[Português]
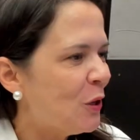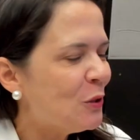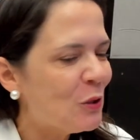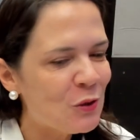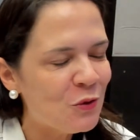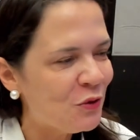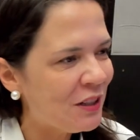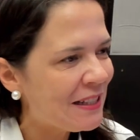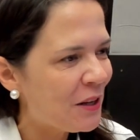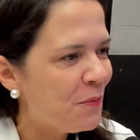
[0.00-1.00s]
os nossos
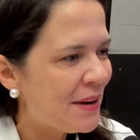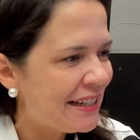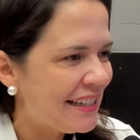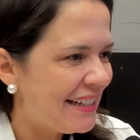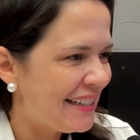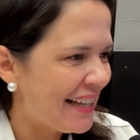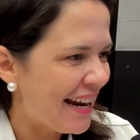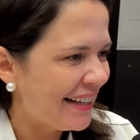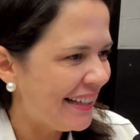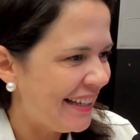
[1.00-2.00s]
ouvintes. É um prazer estar
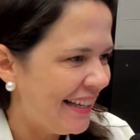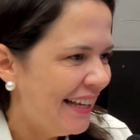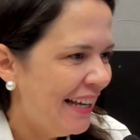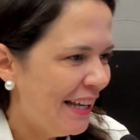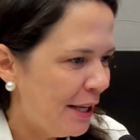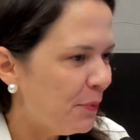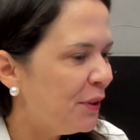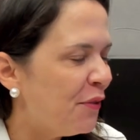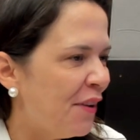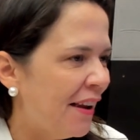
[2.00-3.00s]
aqui e
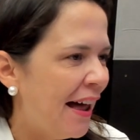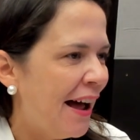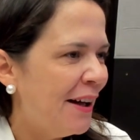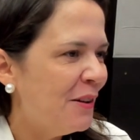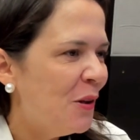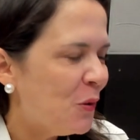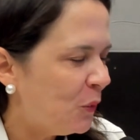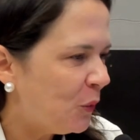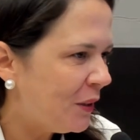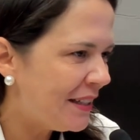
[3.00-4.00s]
poder falar
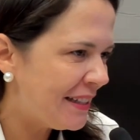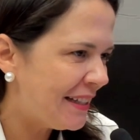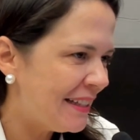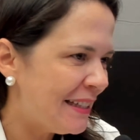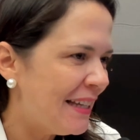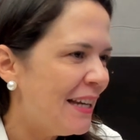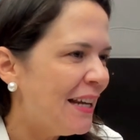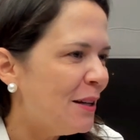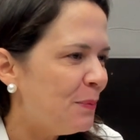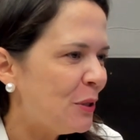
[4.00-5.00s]
com todas as
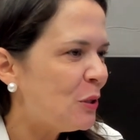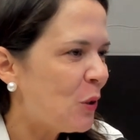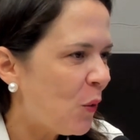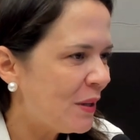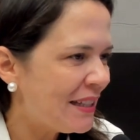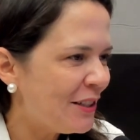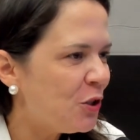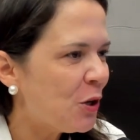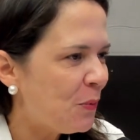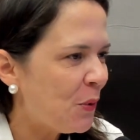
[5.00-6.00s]
pessoas
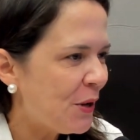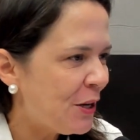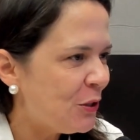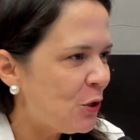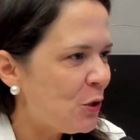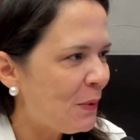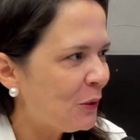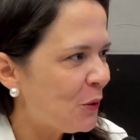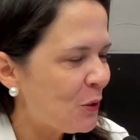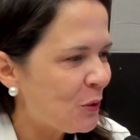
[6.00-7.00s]
de Campo Grande e de
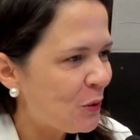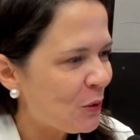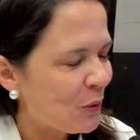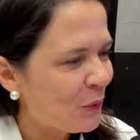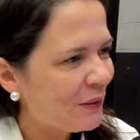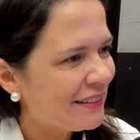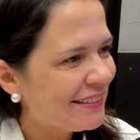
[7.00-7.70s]
Mato Grosso do Sul.